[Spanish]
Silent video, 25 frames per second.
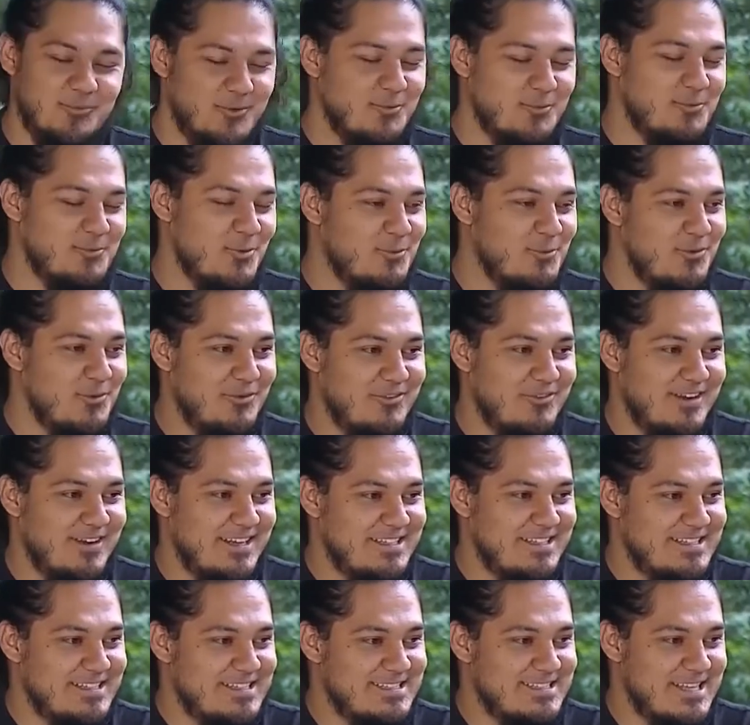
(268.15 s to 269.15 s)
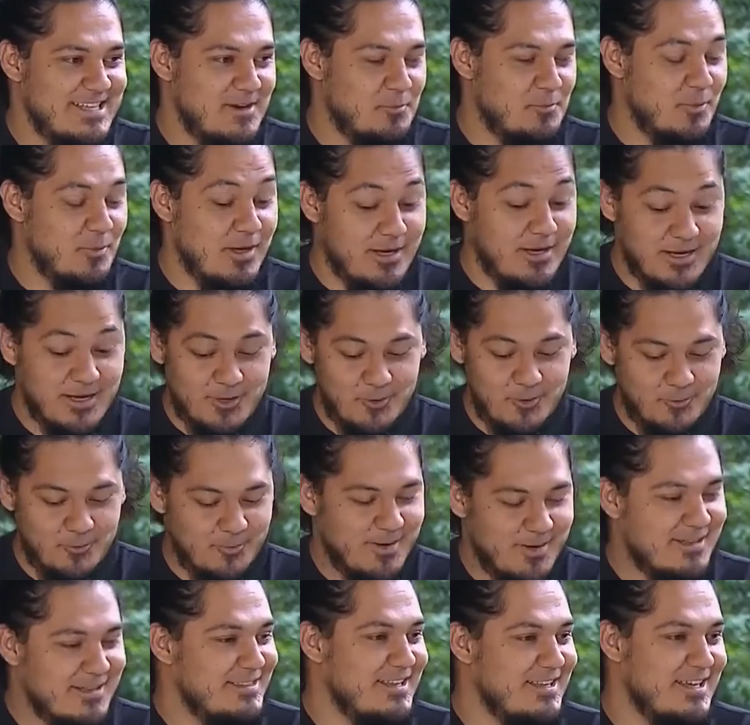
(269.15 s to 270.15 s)
Muy, muy, muy feliz de estar por acá
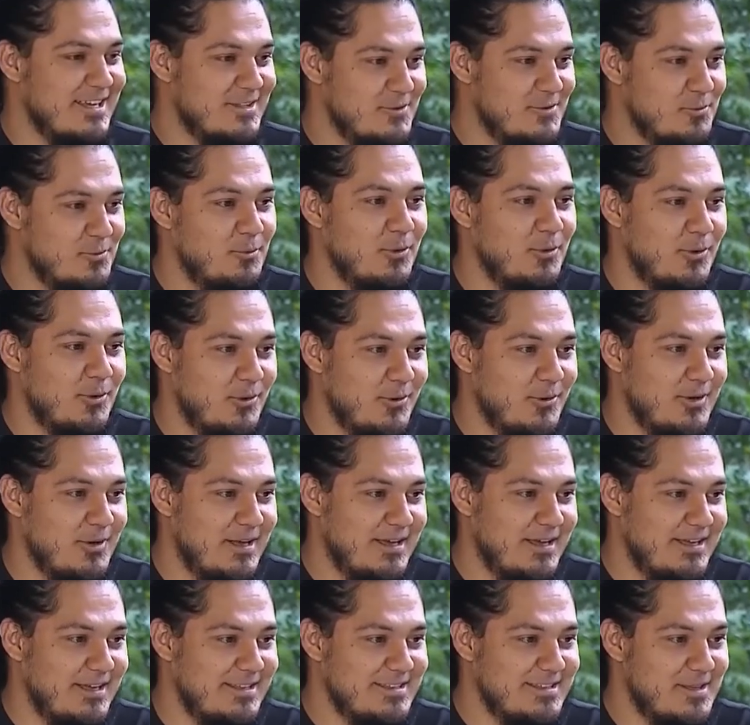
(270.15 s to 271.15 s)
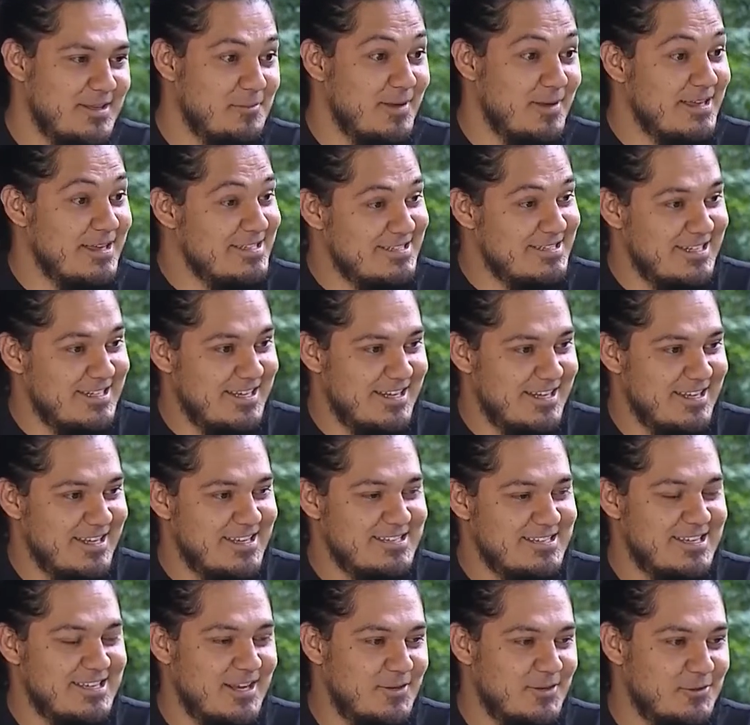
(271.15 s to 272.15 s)
compartiendo un poco de, de medicina
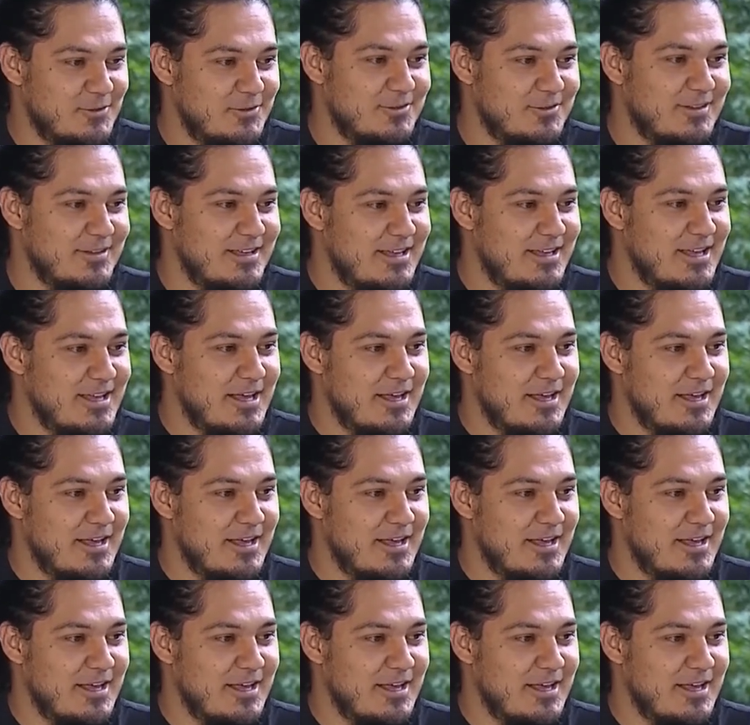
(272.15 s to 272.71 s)
y de salud.